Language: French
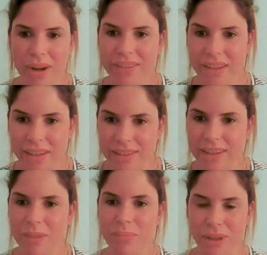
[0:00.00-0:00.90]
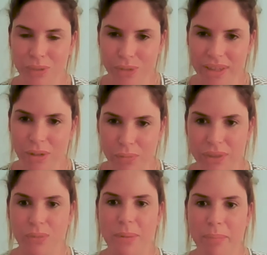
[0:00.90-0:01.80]
plein de datasets, plein de données. En
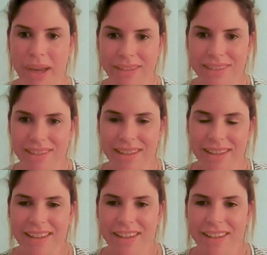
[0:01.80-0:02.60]
fait, on est parti